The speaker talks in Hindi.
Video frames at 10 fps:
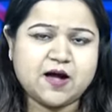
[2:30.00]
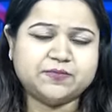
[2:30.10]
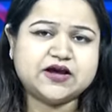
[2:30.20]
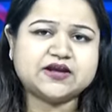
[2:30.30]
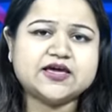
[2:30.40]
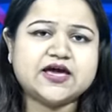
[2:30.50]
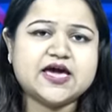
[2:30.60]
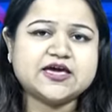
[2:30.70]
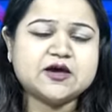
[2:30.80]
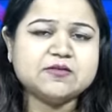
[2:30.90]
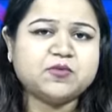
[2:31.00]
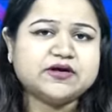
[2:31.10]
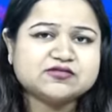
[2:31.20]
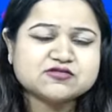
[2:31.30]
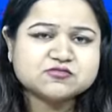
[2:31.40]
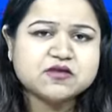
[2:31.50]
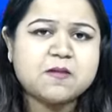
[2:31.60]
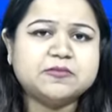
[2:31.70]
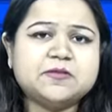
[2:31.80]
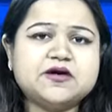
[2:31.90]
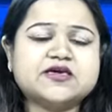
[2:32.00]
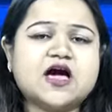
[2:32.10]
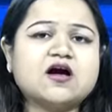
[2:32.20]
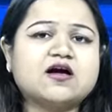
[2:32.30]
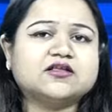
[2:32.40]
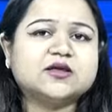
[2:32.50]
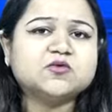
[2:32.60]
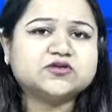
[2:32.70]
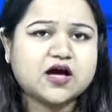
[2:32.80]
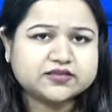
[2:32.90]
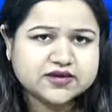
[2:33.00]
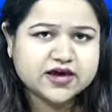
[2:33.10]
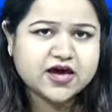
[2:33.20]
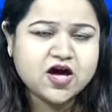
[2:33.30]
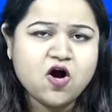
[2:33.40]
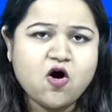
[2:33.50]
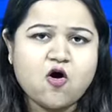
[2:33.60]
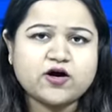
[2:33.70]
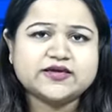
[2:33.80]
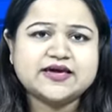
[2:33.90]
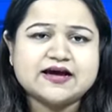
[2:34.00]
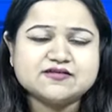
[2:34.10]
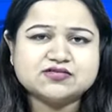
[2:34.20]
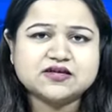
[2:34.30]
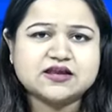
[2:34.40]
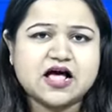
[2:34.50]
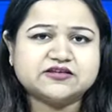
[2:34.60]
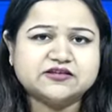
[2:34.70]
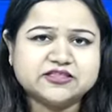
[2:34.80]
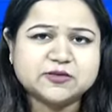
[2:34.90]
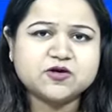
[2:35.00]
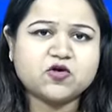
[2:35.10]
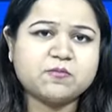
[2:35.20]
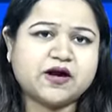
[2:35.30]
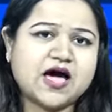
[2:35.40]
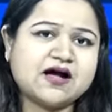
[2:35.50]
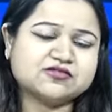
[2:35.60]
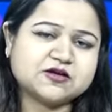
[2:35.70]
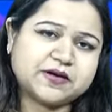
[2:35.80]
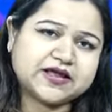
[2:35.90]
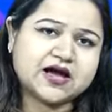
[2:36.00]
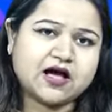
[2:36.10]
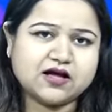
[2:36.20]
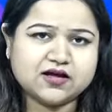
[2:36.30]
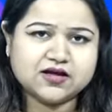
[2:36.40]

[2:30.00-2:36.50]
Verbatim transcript: अब देखना यह है कि पुलिस इस मामले में क्या कदम उठाती है और क्या इससे राजनीति में कोई बड़ा असर पड़ेगा